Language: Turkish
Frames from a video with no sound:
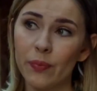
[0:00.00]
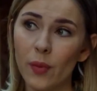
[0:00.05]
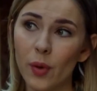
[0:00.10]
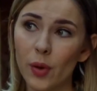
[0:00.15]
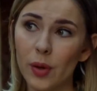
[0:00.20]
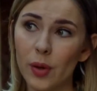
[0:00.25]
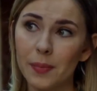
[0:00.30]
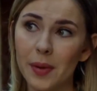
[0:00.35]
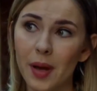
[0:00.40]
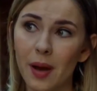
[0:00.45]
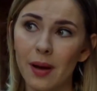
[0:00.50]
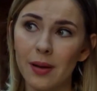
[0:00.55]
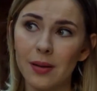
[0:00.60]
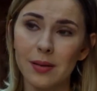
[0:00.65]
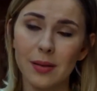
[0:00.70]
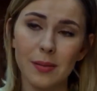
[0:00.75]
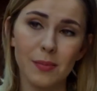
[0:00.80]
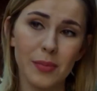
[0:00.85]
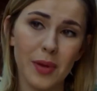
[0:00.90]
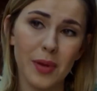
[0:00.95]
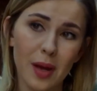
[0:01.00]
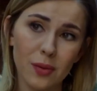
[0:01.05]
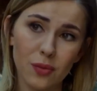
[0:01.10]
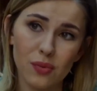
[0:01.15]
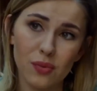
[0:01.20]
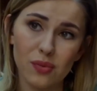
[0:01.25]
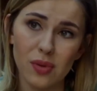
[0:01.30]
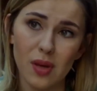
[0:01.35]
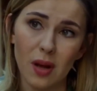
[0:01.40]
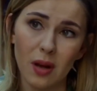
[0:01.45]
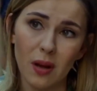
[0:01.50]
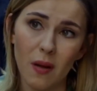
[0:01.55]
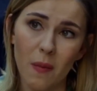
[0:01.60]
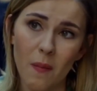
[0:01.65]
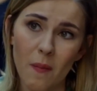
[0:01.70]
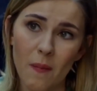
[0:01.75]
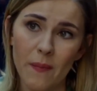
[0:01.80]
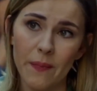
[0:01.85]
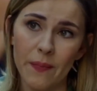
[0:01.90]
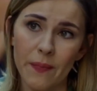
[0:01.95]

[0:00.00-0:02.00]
Böyle bir aylığına bir yer tutsak.